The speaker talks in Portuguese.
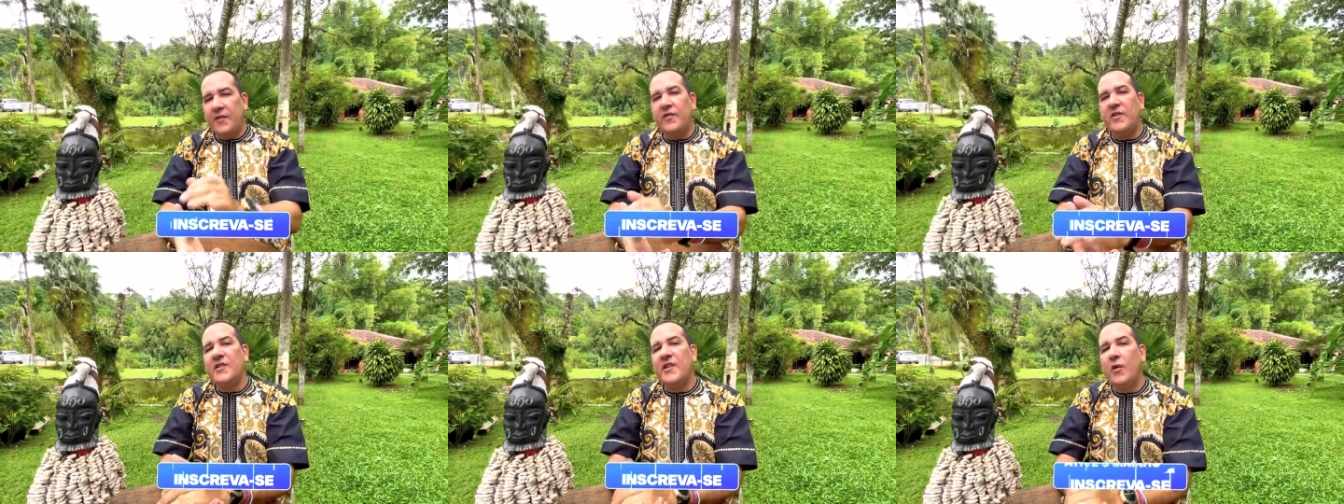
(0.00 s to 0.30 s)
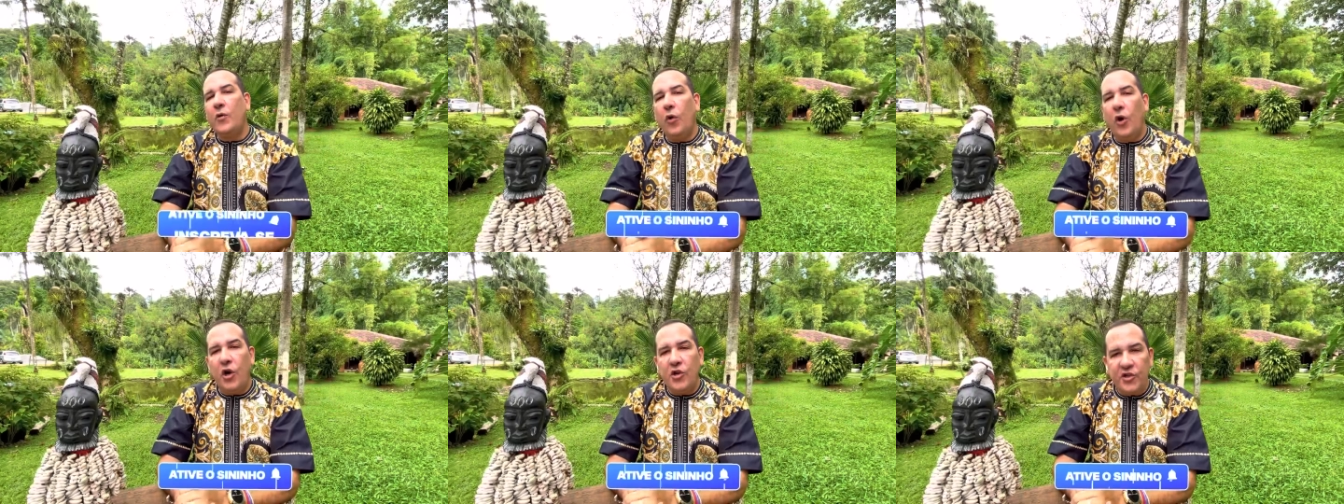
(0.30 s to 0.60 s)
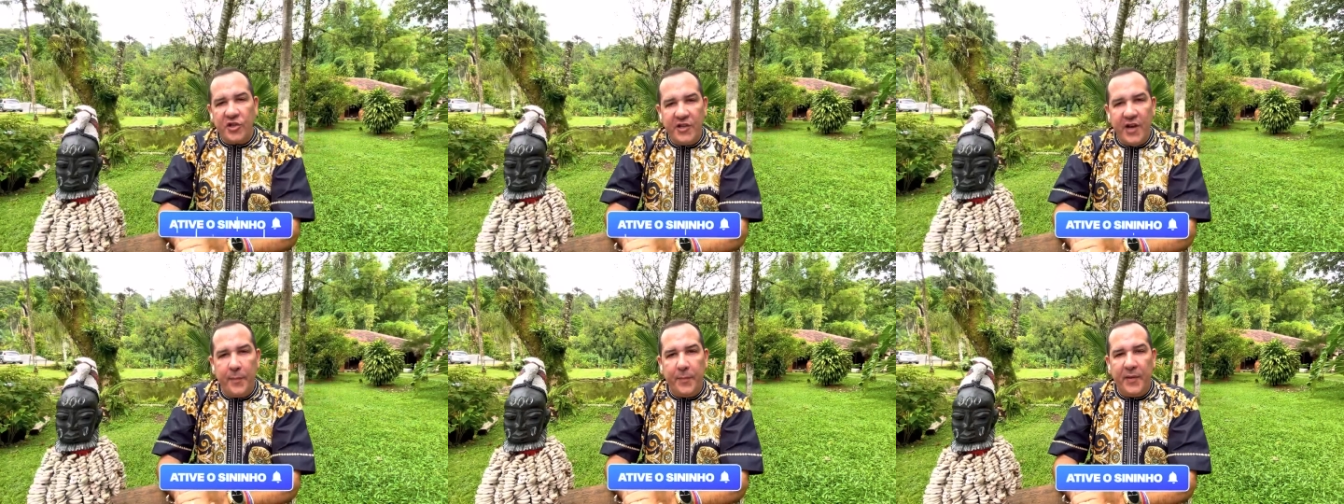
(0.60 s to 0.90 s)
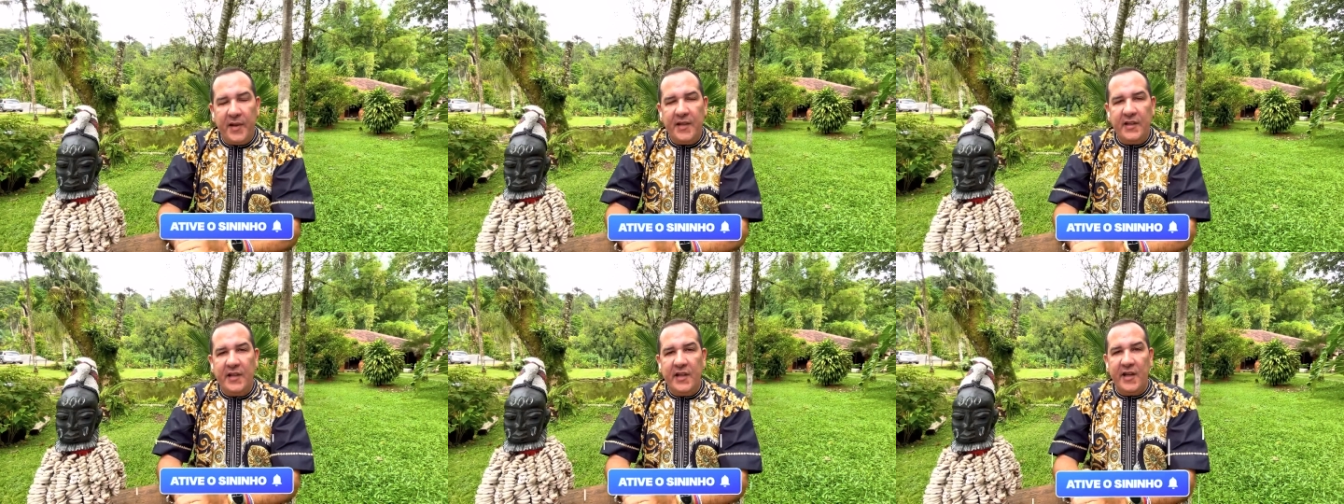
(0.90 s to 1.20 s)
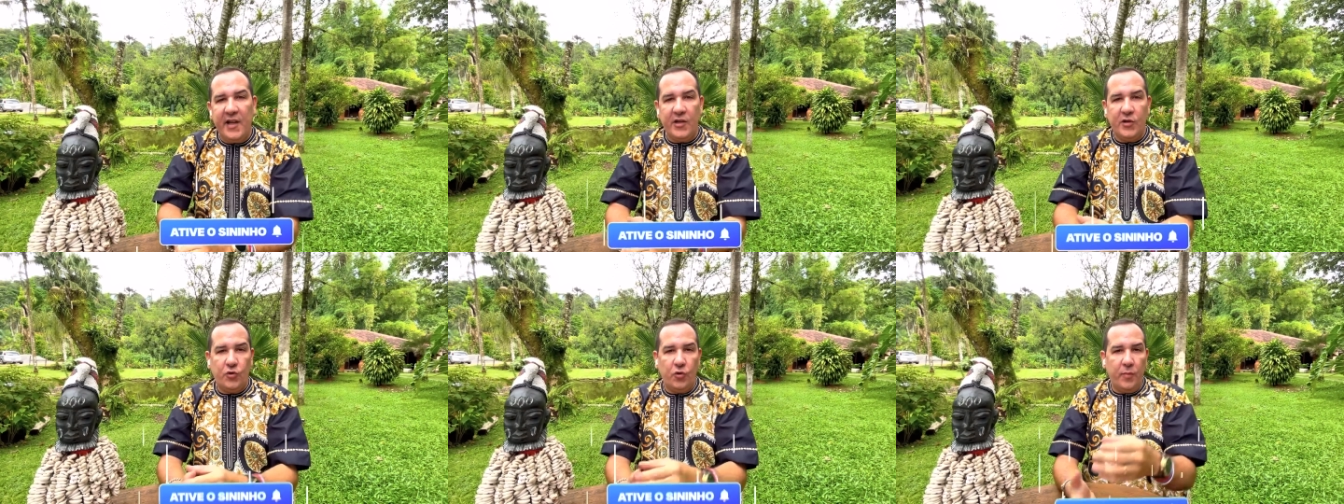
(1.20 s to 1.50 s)
você gosta de
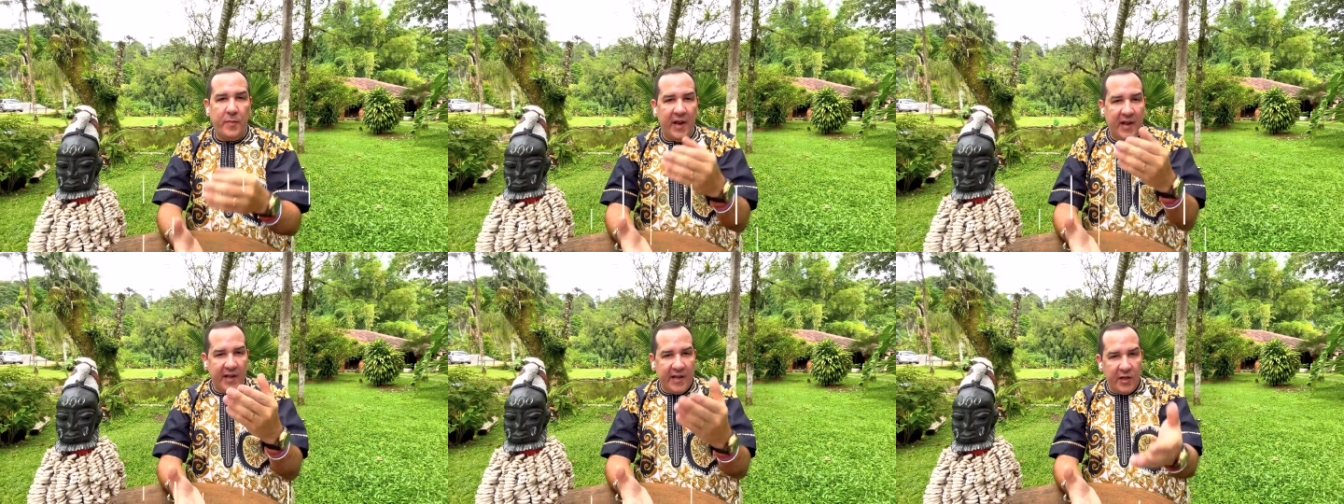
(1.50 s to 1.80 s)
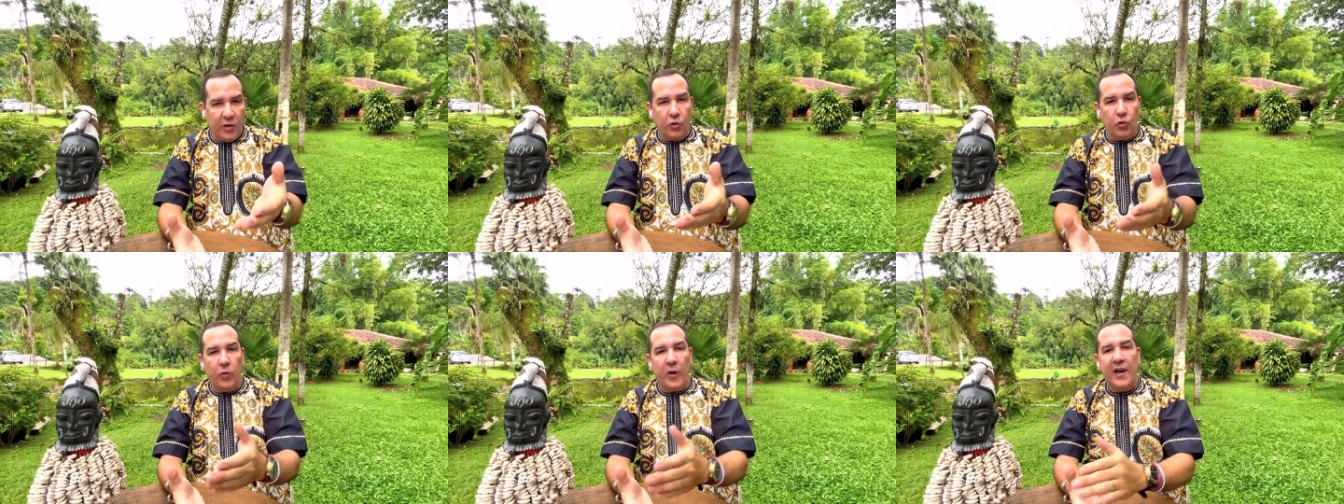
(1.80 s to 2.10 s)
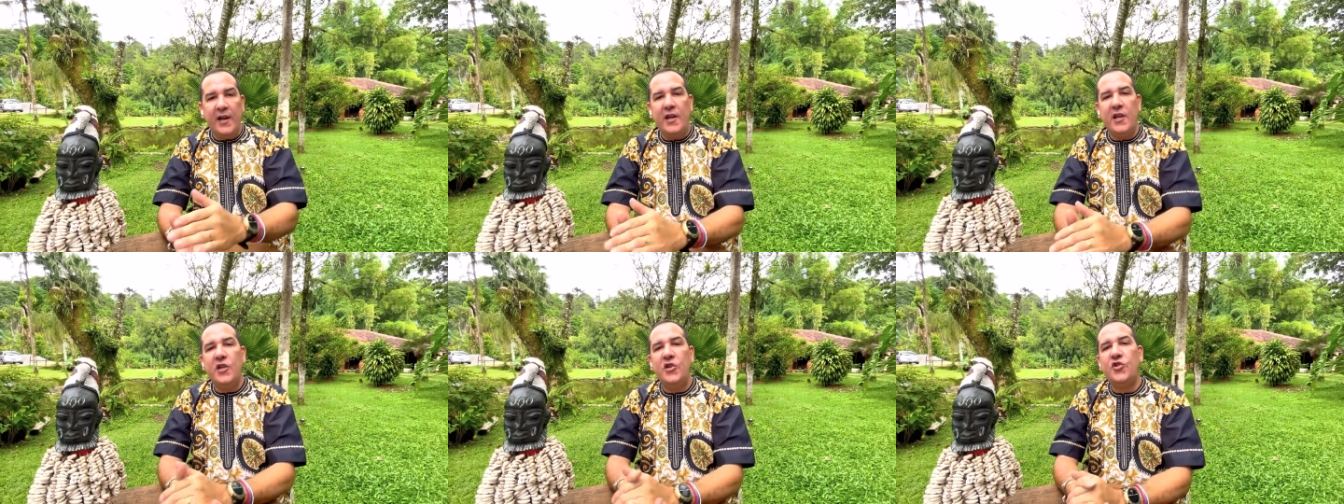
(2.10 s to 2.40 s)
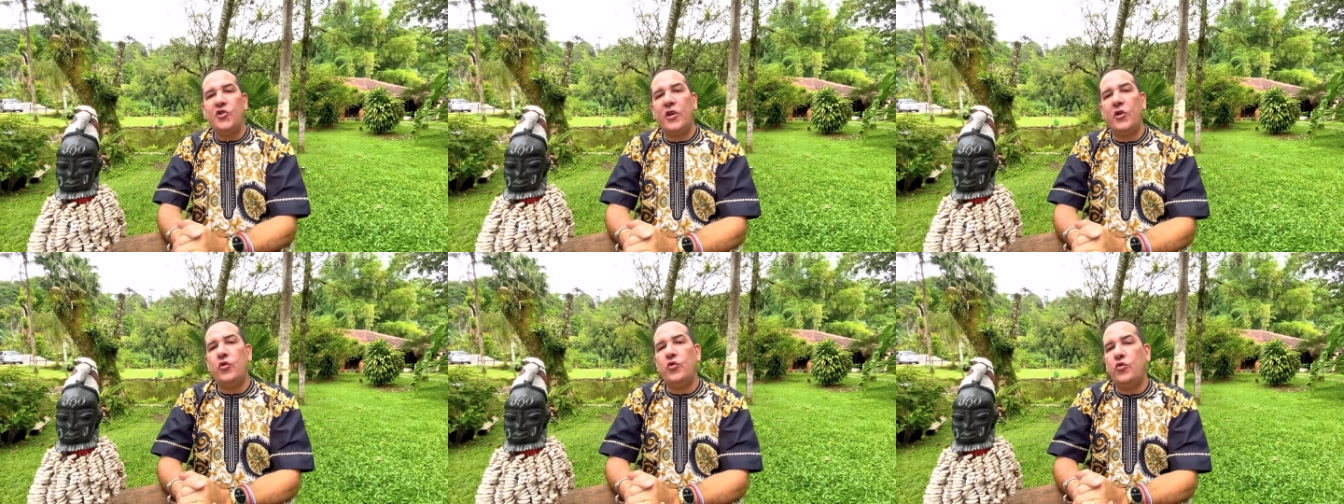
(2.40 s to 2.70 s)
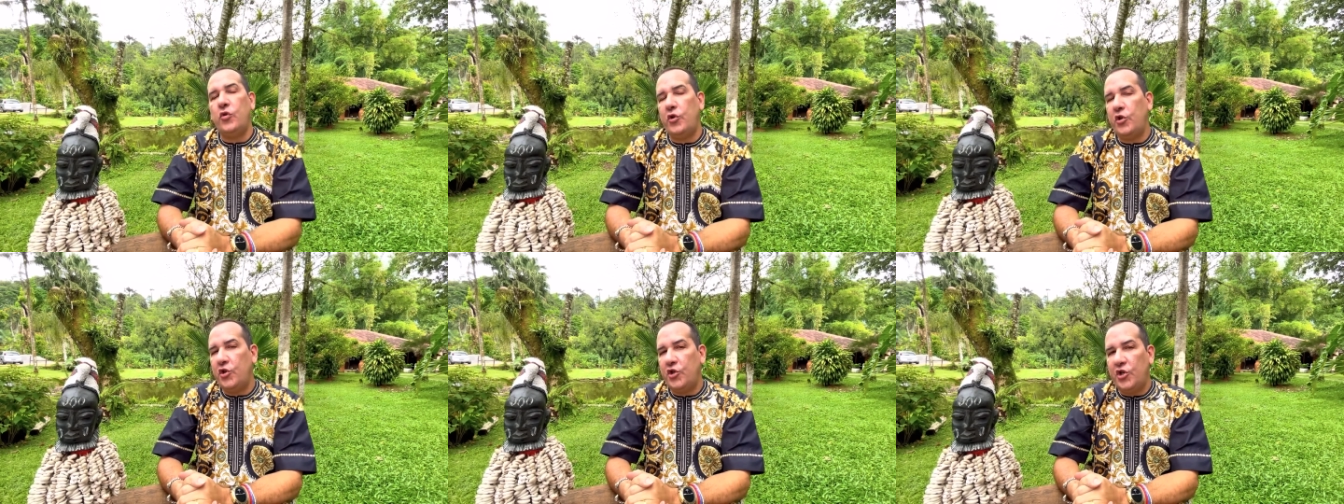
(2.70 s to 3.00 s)
aprender sobre a ritualística dos
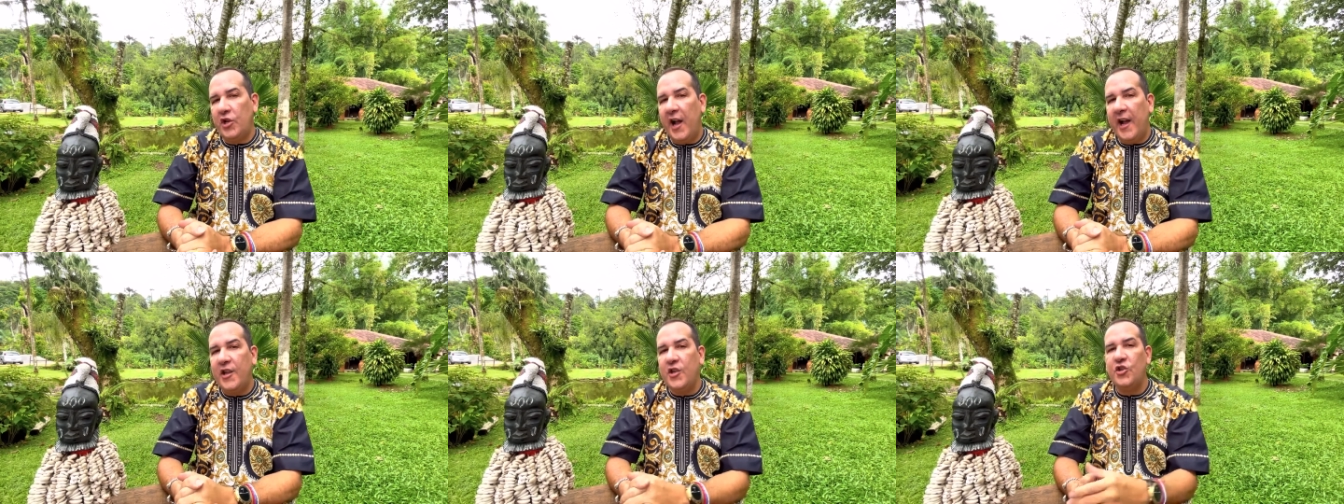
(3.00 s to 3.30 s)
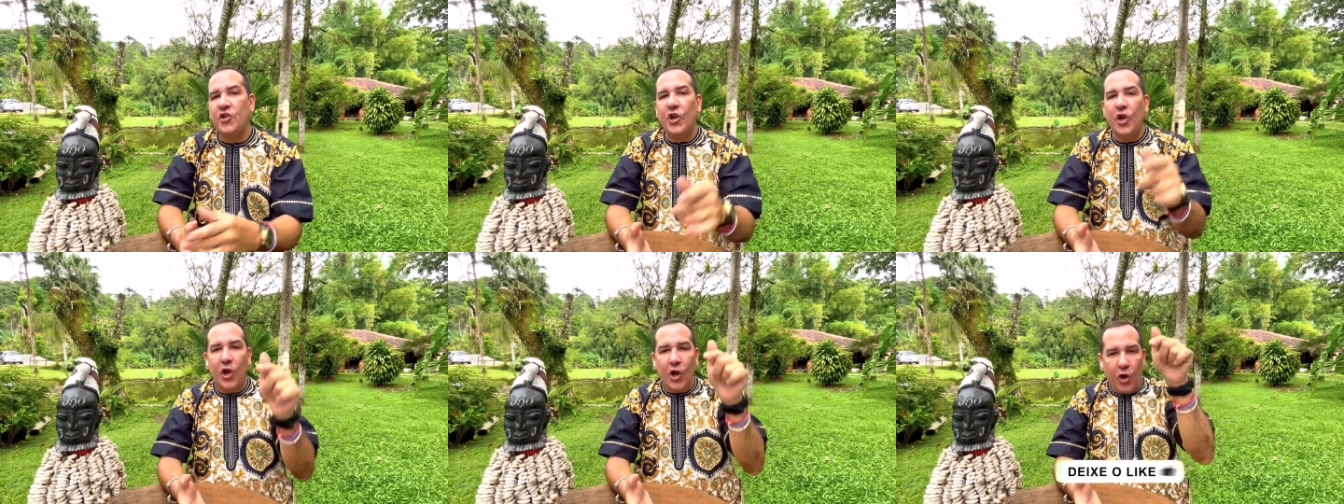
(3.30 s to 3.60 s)
orixás,